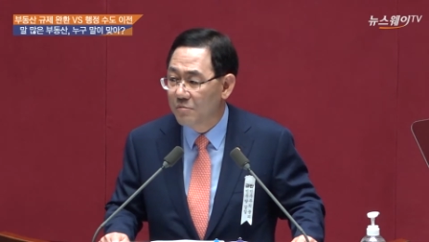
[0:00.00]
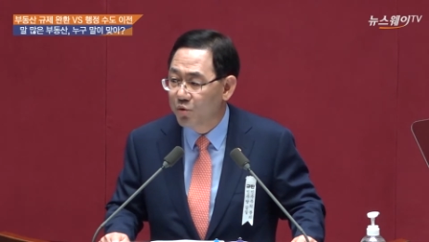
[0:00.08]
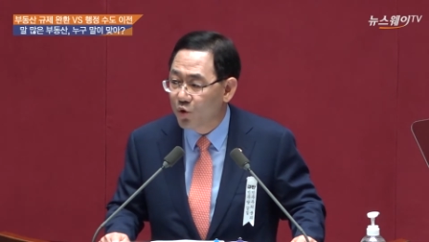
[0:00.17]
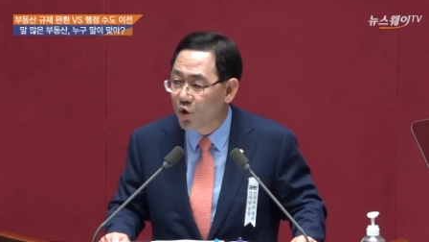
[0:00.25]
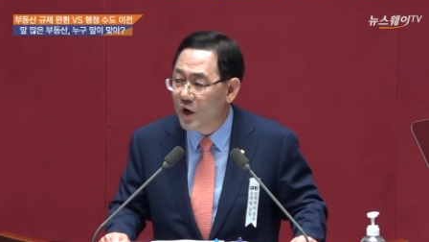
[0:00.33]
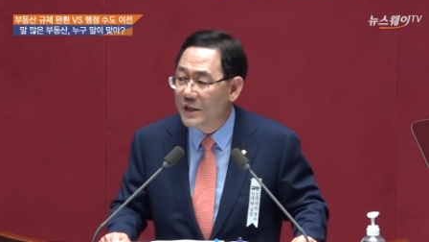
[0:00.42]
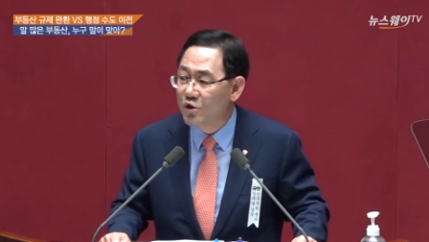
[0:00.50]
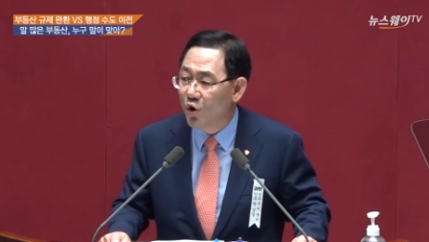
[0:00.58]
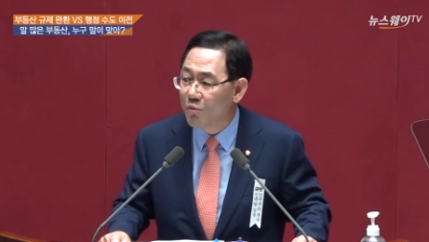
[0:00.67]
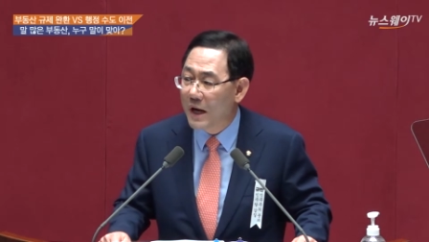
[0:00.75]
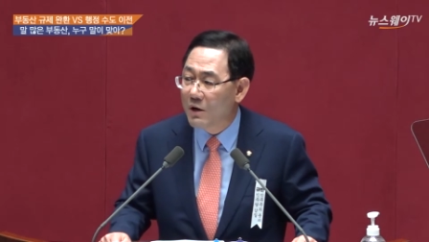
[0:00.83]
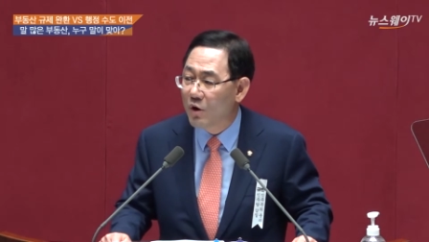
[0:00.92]
불온한
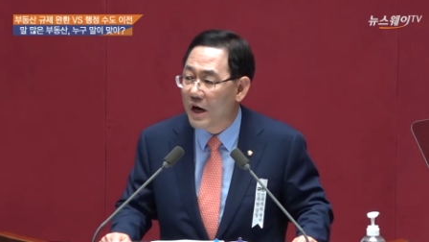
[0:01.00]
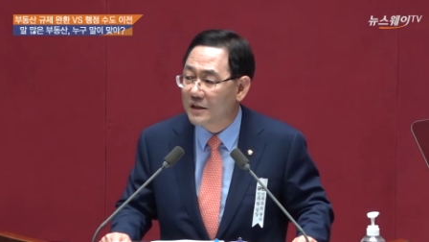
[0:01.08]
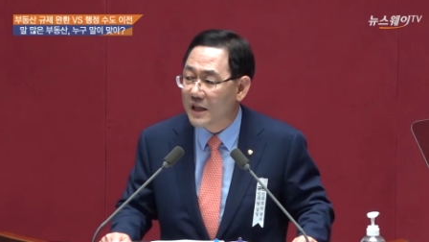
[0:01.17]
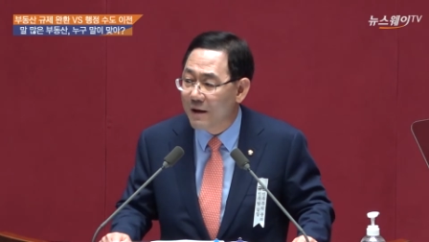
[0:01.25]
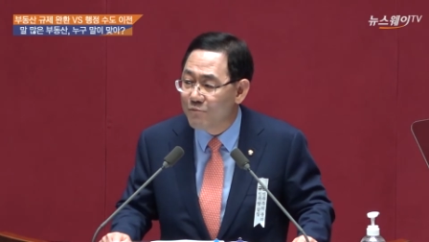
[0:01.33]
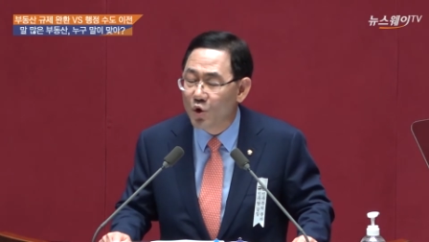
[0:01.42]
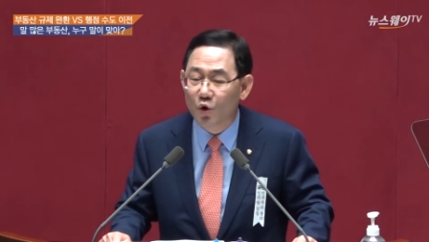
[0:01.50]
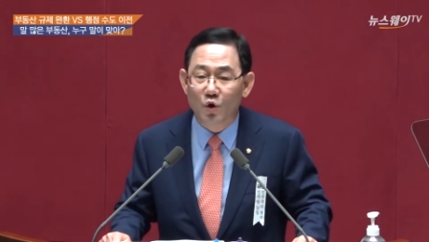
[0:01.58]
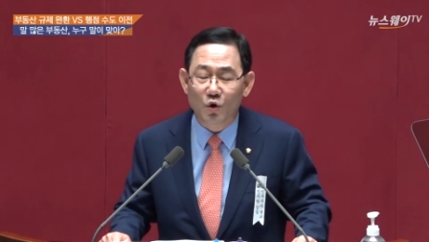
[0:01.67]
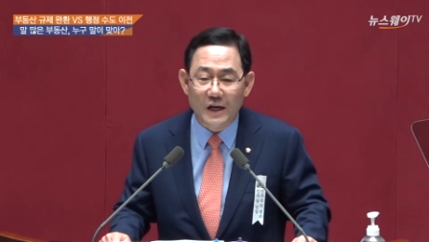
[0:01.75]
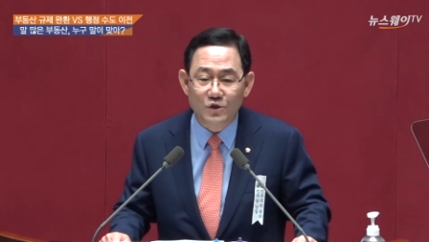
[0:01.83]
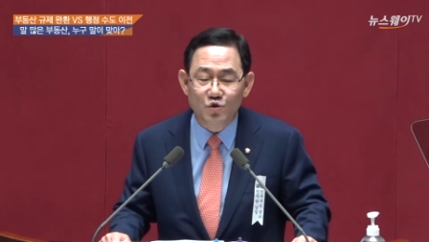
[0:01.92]
욕망과
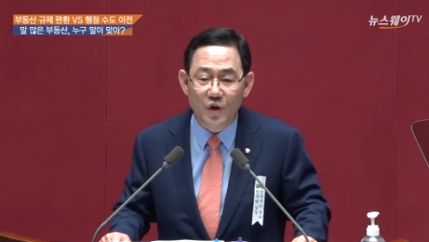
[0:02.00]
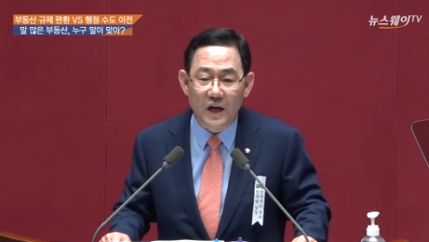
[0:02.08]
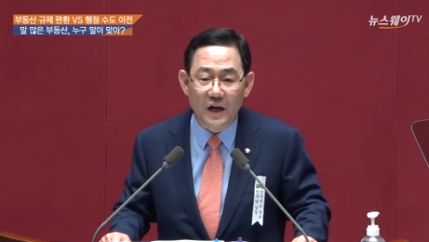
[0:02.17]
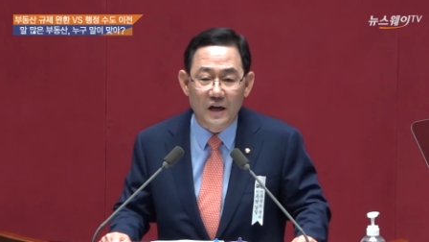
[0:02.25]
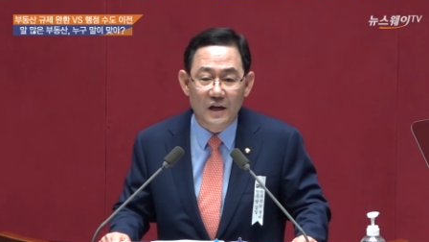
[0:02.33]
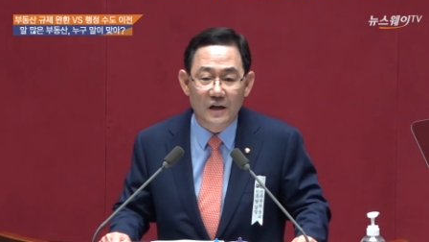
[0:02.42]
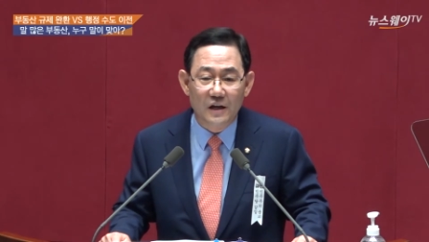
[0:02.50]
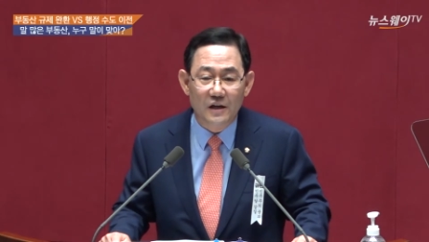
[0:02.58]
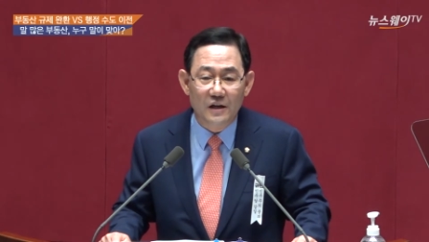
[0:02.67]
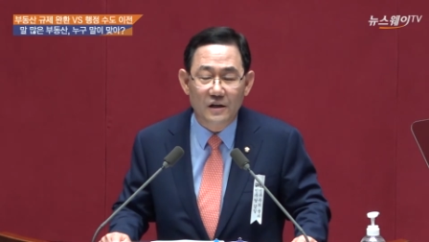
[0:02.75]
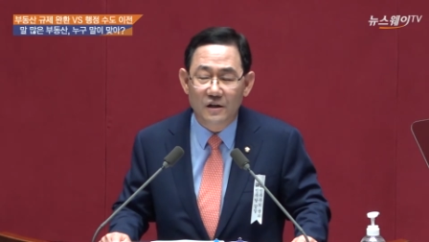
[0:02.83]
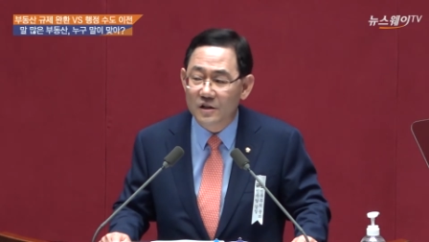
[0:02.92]
탐욕으로 간주해
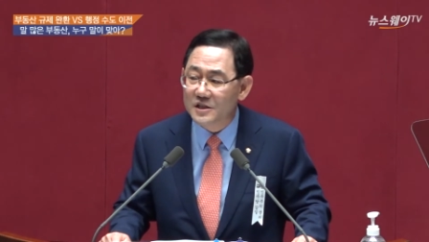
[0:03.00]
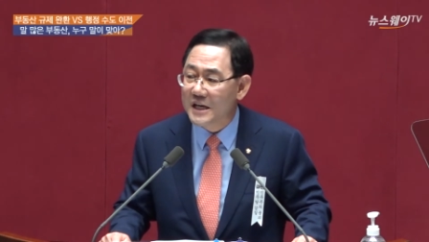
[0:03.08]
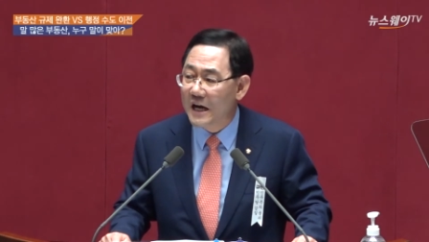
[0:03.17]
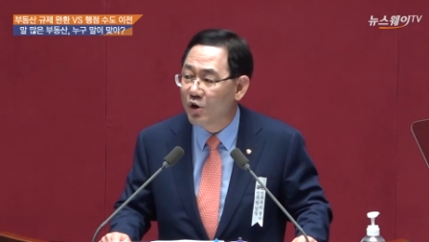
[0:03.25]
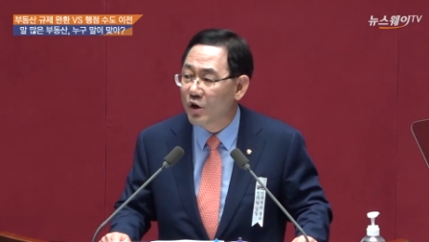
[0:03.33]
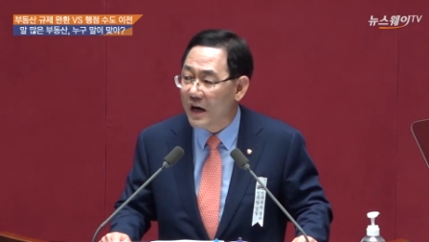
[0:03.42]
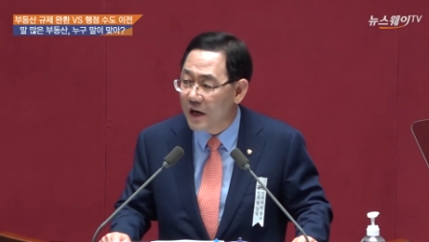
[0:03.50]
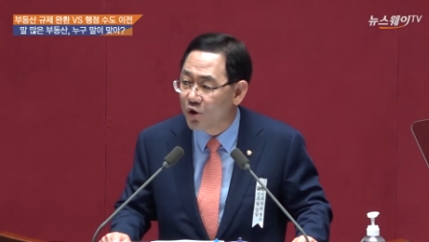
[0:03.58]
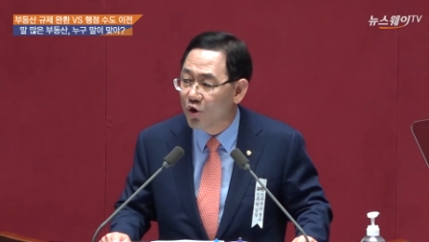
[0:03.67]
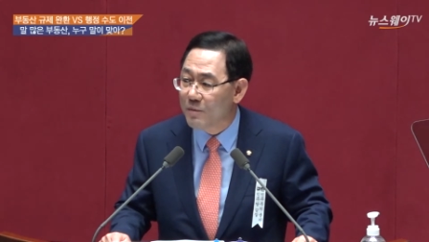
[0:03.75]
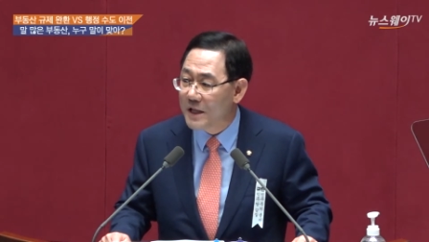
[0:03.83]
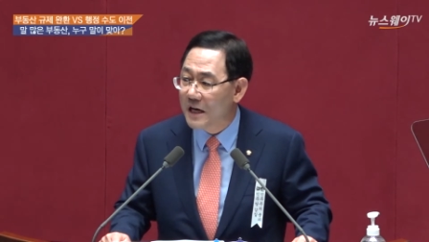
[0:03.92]

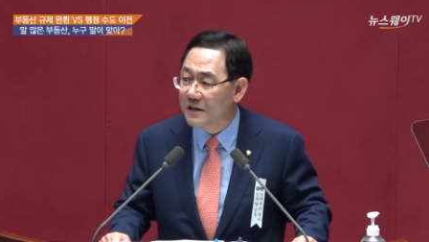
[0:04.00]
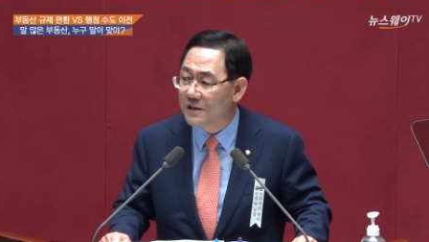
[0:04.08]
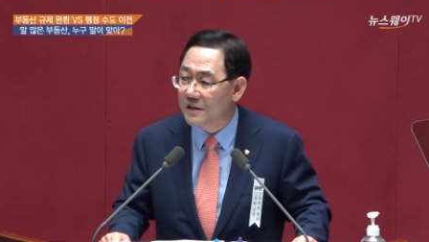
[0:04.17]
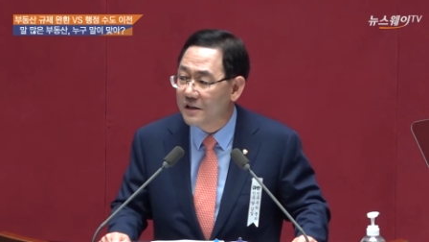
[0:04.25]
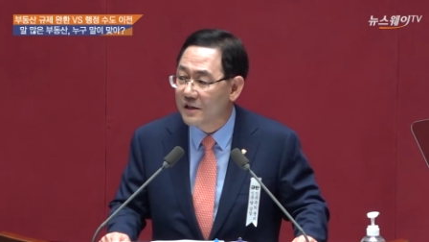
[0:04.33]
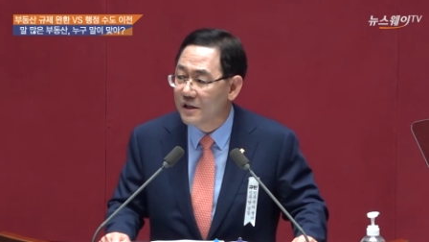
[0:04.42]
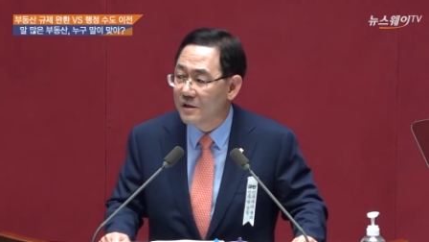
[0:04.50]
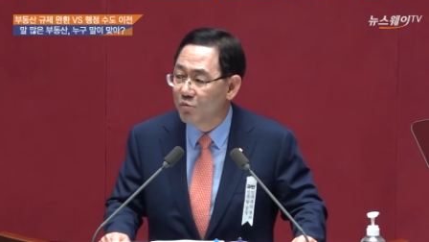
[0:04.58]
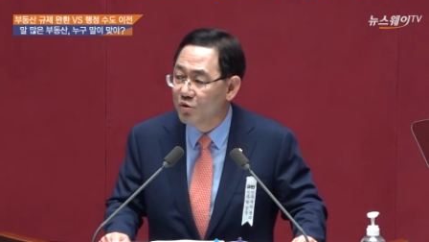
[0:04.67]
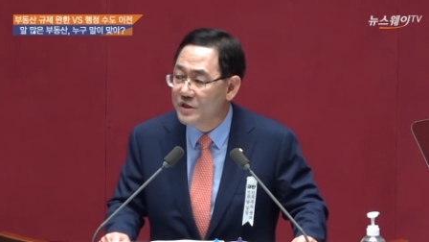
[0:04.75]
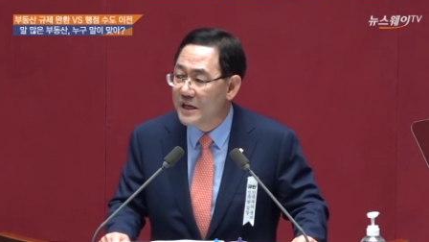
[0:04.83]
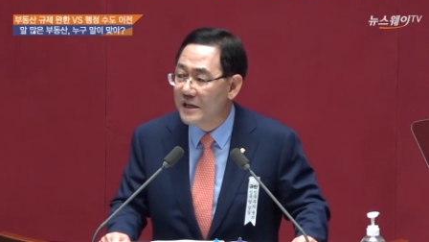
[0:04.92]
억제하려고만 하는
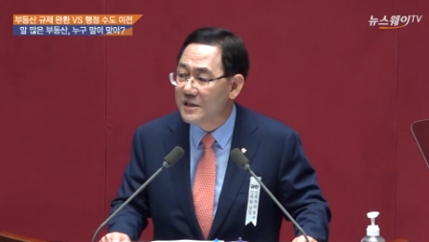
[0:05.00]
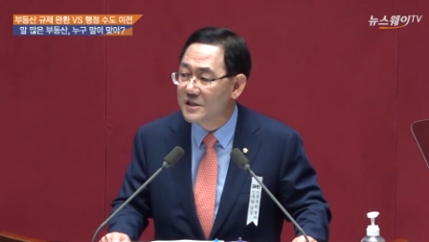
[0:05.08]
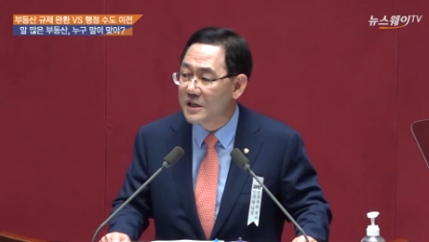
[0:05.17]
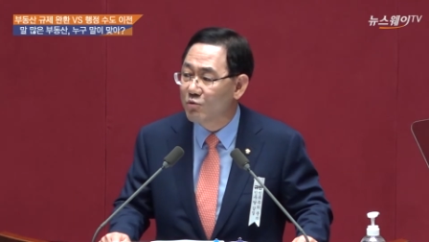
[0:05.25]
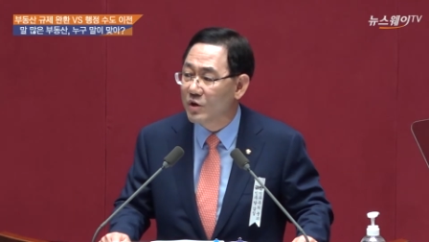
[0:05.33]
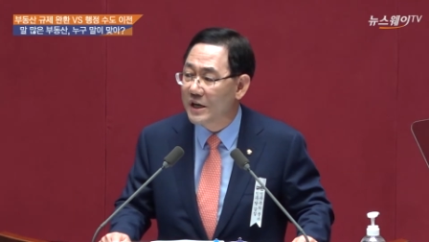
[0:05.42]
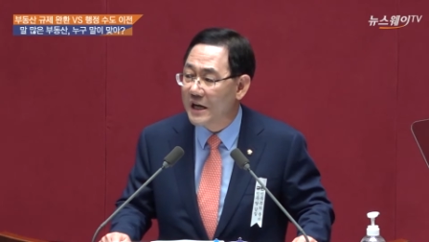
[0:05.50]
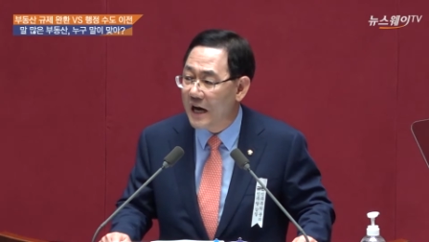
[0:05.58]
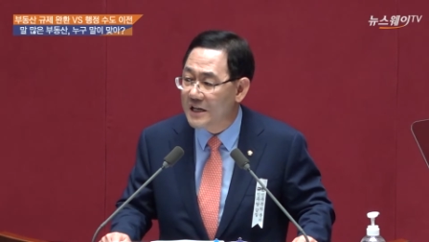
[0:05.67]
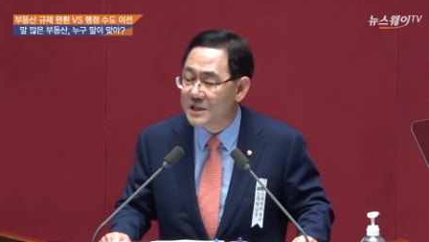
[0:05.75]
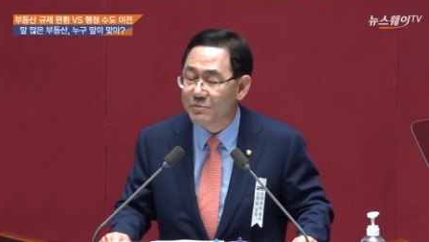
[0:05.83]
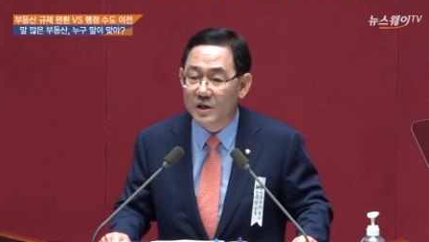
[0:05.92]
문재인 정권의
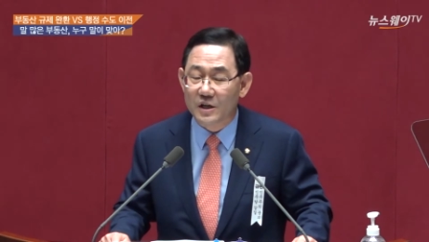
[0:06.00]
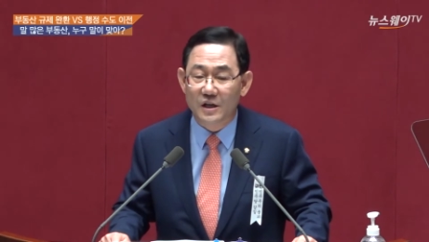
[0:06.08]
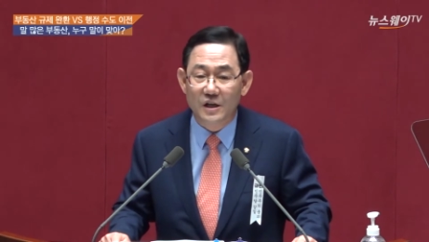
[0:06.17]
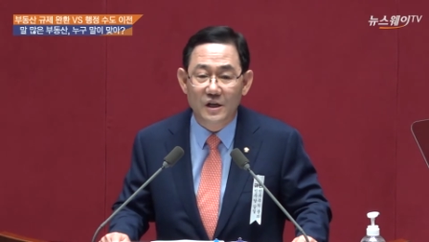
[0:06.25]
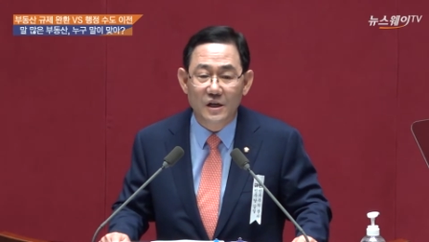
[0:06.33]
아집이